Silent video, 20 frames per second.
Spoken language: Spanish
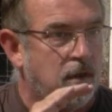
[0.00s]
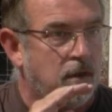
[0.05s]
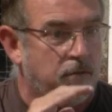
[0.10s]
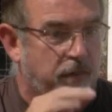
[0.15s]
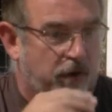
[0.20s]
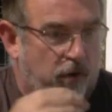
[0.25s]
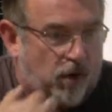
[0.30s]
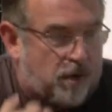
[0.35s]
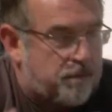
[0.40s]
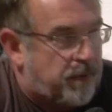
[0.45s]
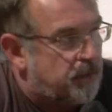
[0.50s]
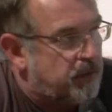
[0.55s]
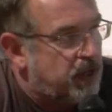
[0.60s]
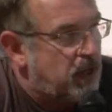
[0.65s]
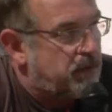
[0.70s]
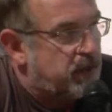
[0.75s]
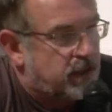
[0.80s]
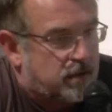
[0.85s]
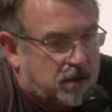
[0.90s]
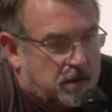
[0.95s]
Pero que para mí,
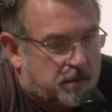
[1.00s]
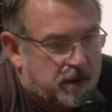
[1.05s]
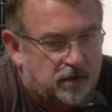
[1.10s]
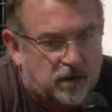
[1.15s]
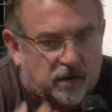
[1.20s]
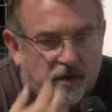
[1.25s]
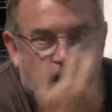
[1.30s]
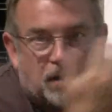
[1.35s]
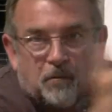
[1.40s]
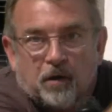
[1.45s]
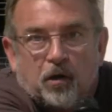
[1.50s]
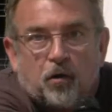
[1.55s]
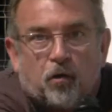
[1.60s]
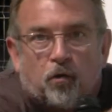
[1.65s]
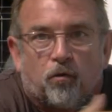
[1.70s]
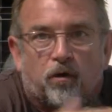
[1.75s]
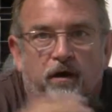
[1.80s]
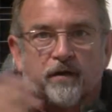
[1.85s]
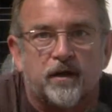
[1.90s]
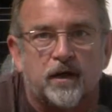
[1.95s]
evidentemente, diga Manolo
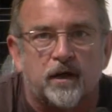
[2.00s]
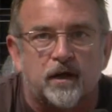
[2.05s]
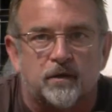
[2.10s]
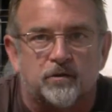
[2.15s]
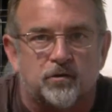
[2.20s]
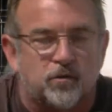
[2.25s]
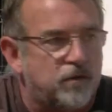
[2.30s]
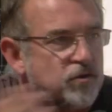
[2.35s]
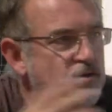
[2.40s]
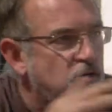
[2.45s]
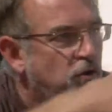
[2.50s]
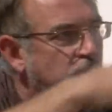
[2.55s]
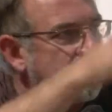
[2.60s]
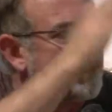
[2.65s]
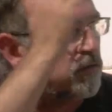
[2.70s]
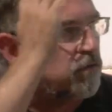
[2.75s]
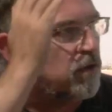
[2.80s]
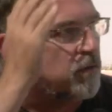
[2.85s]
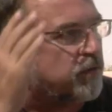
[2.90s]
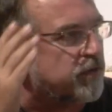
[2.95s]
lo que diga, yo no he dicho el
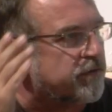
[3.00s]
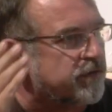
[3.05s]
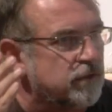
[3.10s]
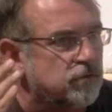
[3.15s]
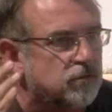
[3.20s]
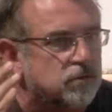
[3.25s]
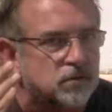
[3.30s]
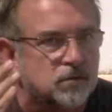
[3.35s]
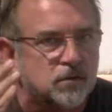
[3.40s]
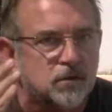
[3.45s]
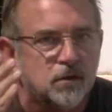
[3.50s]
99%.